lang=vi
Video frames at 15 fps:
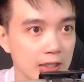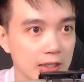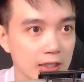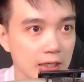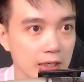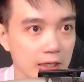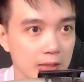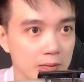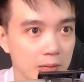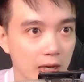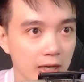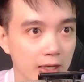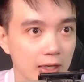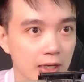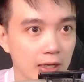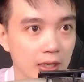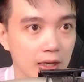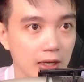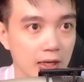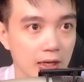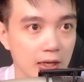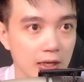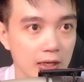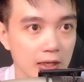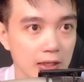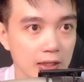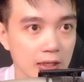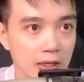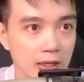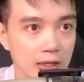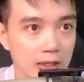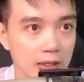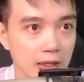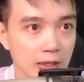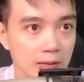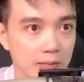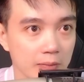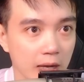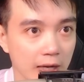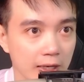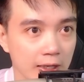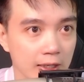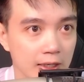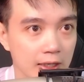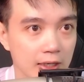Giết mày, giết chết mày.